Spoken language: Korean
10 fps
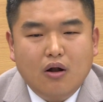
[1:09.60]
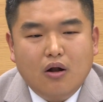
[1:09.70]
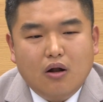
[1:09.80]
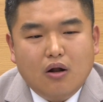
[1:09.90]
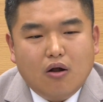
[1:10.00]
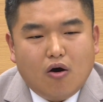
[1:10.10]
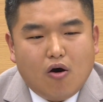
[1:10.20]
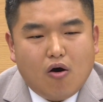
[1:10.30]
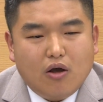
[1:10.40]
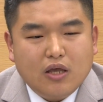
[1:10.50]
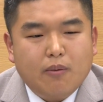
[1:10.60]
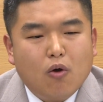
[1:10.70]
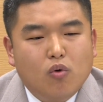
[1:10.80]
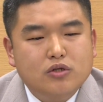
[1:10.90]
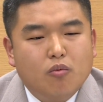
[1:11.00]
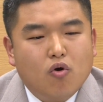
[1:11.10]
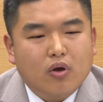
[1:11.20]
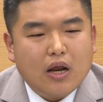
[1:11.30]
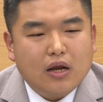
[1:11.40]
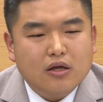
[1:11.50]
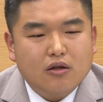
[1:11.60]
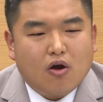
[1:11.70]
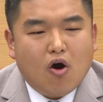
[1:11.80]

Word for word: 사업들이 중단 위기에 놓인 지금